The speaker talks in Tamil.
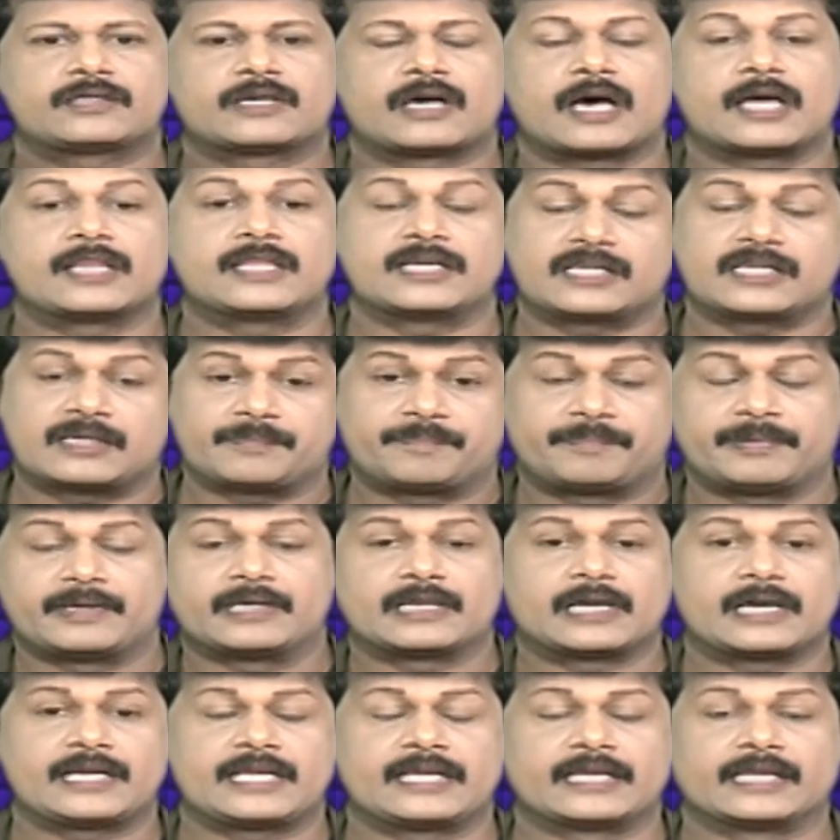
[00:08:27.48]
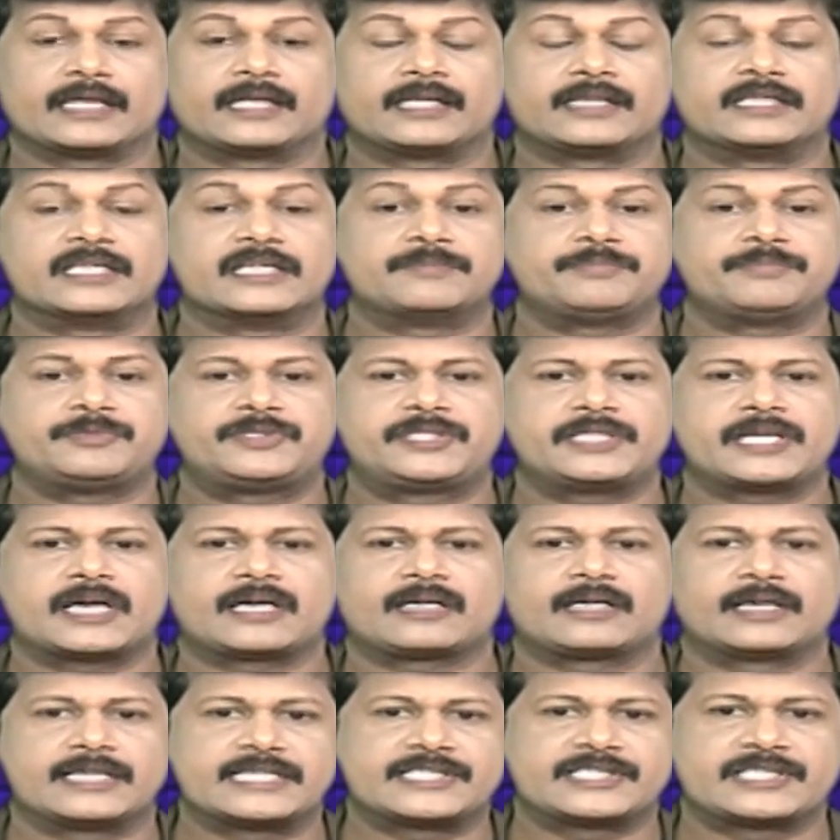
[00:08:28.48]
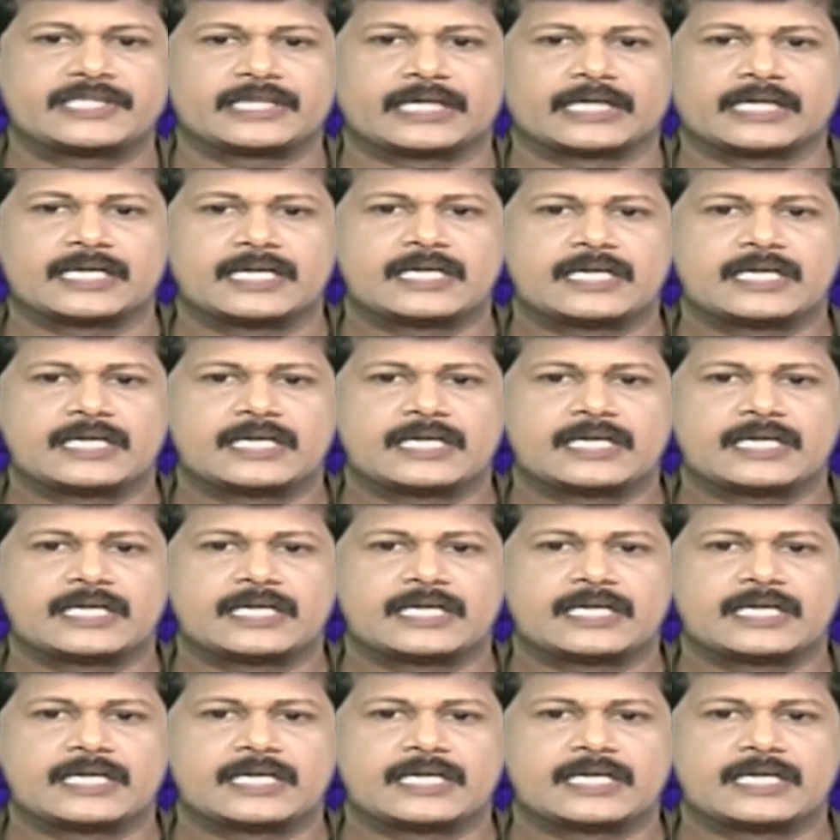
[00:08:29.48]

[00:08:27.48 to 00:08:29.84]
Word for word: அதுக்கு பின்னாடி எம்ஜிஆர் நடித்த